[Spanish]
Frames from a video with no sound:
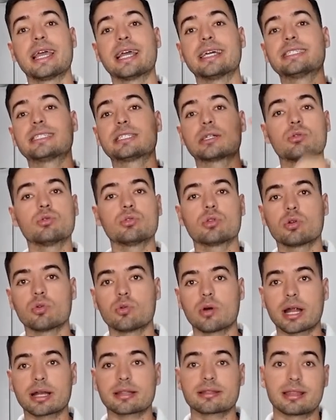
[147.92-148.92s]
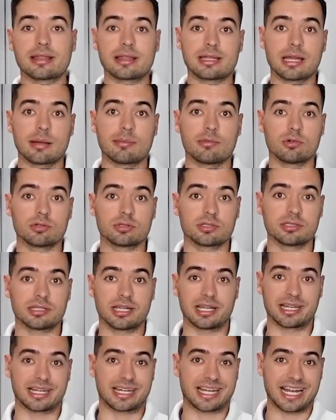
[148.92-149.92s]
En segundo lugar, tendríamos
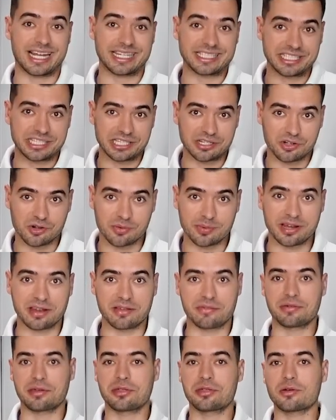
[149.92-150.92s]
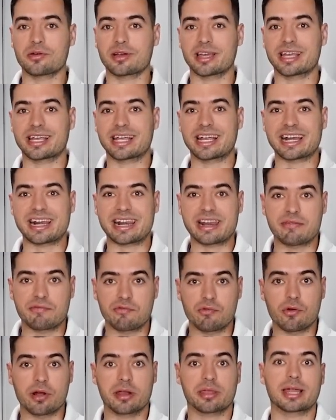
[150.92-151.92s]
el clásico beneficio que es que
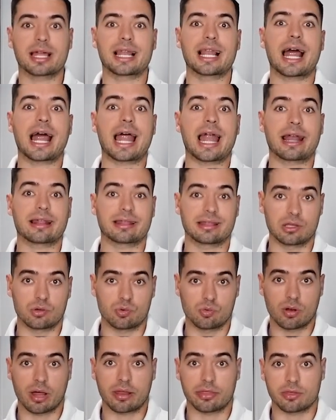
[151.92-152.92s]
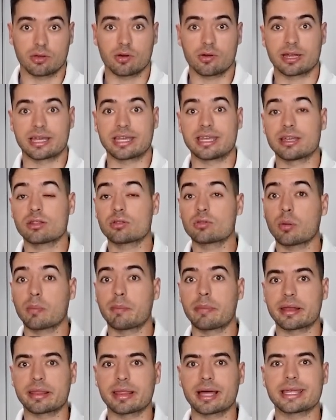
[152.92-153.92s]
refuerza las articulaciones. Y esto
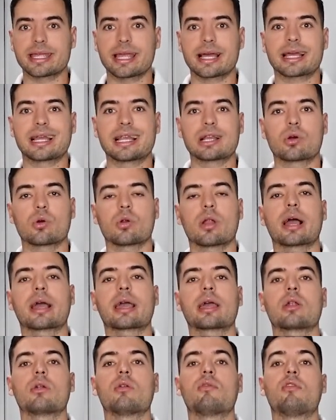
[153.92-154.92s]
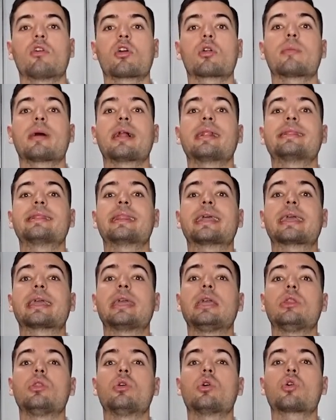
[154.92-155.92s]
es verdad ya que el colágeno forma el
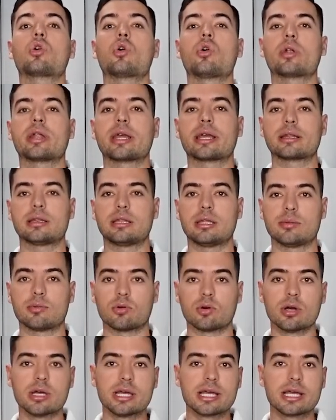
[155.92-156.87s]
tejido conectivo,